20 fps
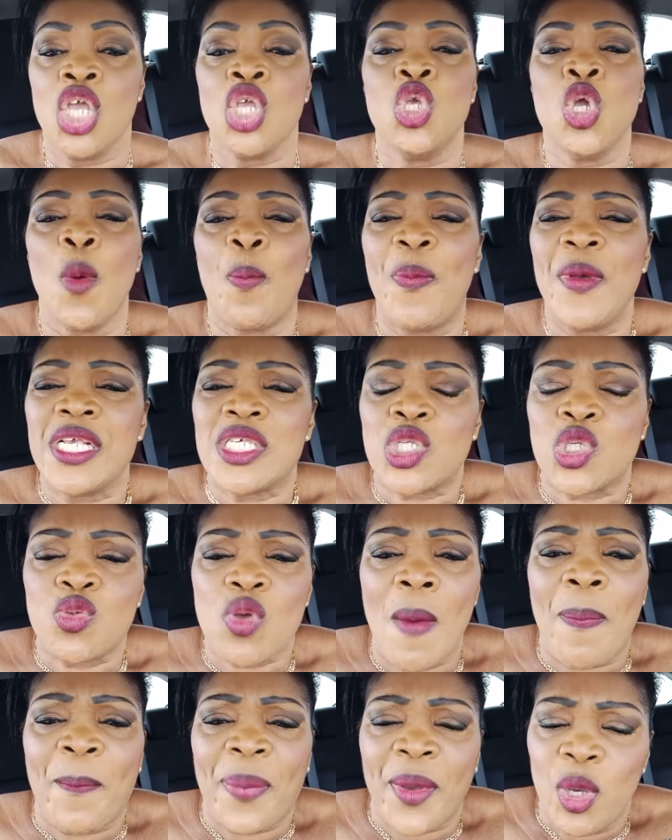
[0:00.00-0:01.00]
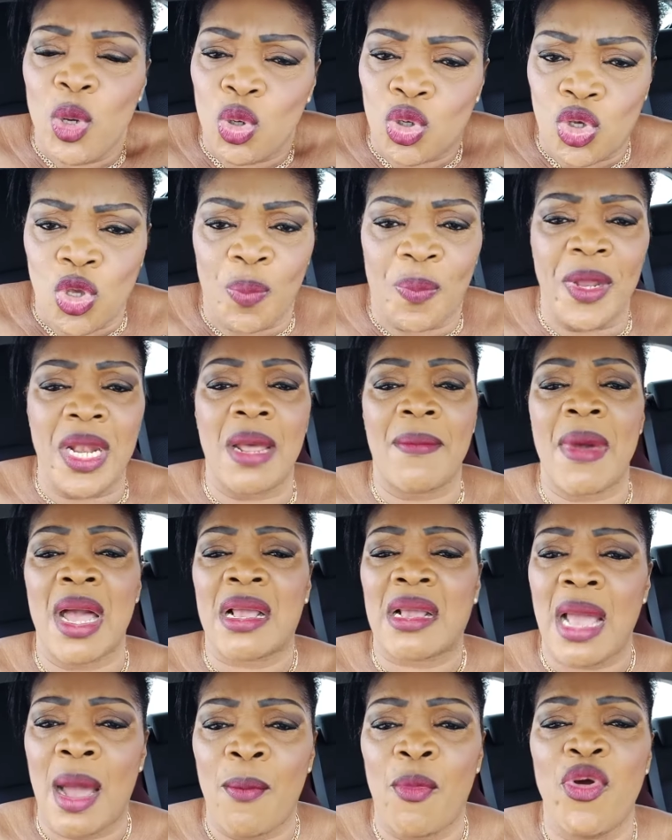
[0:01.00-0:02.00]
yo pe soit préoccupé na
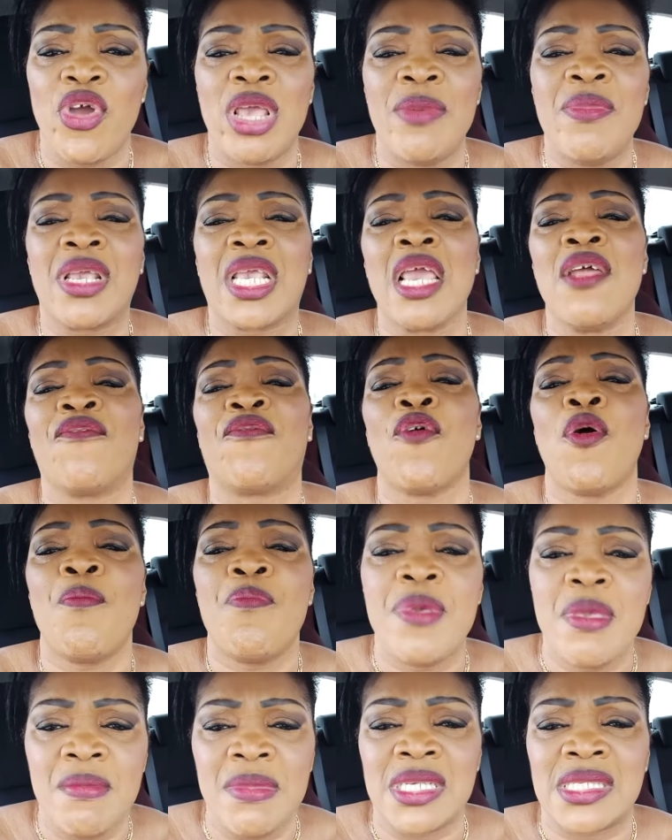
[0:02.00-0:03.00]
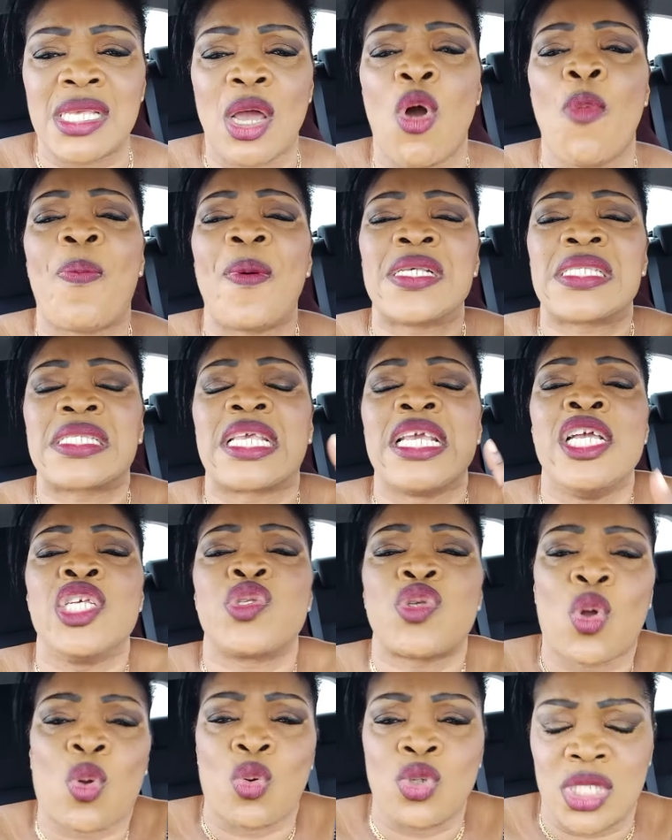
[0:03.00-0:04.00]
makambo et ke faut bimisa o
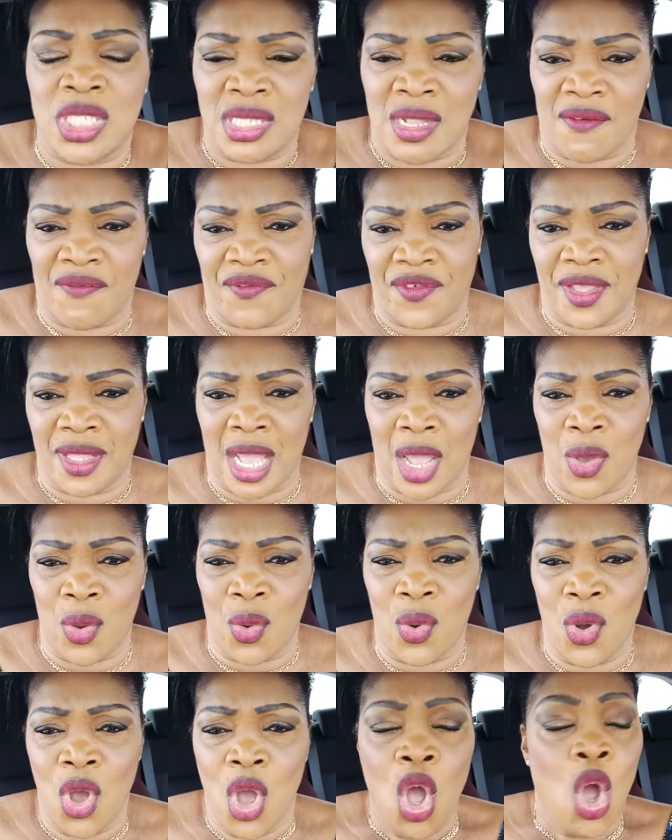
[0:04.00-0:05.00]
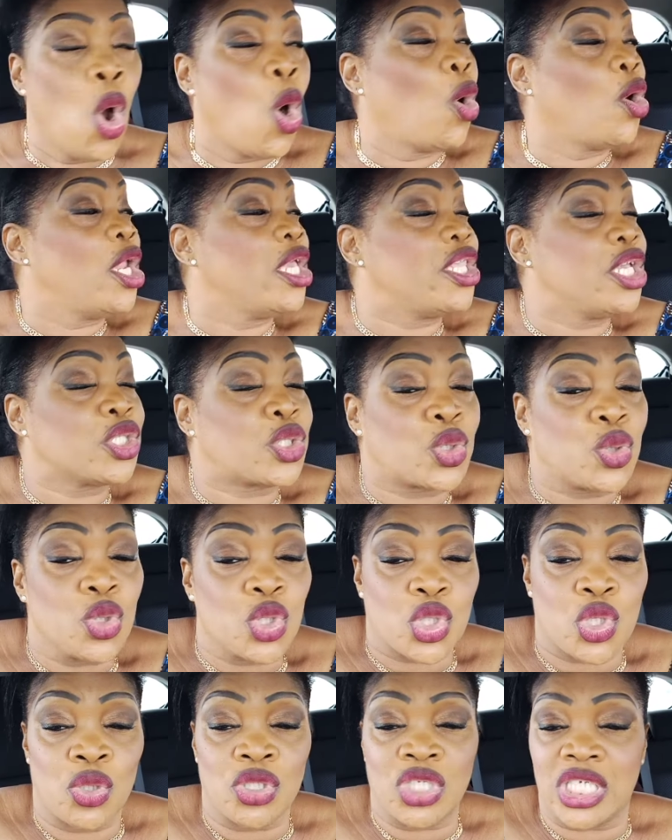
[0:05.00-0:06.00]
parceke na vina yo au lieu de tout
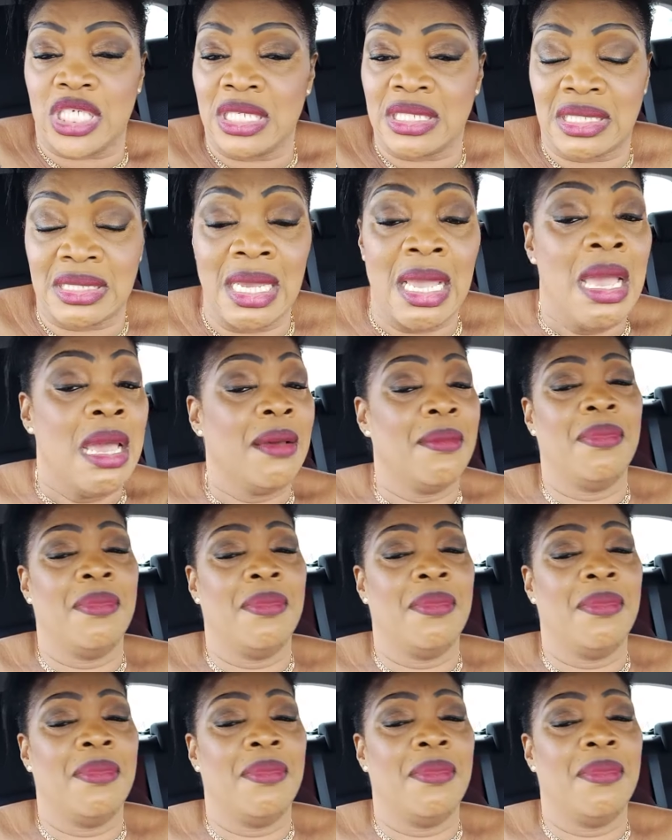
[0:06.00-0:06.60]
le temps chercher